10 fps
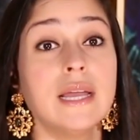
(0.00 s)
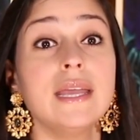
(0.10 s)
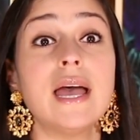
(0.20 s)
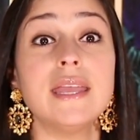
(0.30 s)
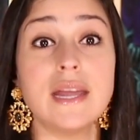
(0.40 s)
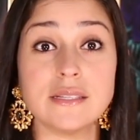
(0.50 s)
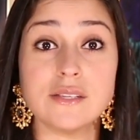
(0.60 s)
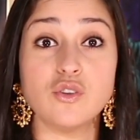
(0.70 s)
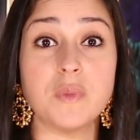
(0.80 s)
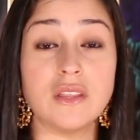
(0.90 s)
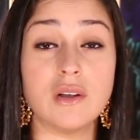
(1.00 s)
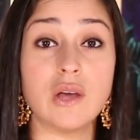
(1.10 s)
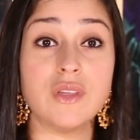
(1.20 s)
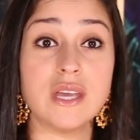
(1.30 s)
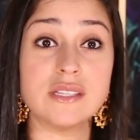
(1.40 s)
Y ayer se suspendió
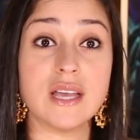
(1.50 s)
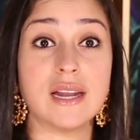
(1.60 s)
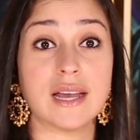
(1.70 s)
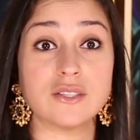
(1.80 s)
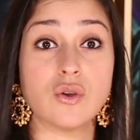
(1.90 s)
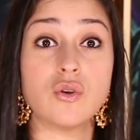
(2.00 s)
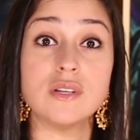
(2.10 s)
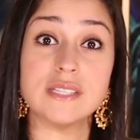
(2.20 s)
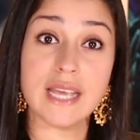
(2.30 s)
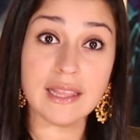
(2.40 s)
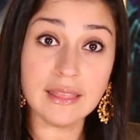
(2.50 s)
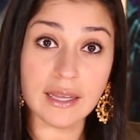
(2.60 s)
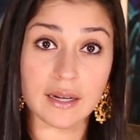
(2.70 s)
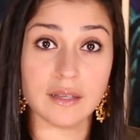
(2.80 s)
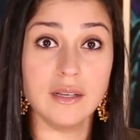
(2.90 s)
la audiencia del caso Call
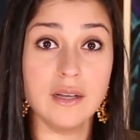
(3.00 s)
Center.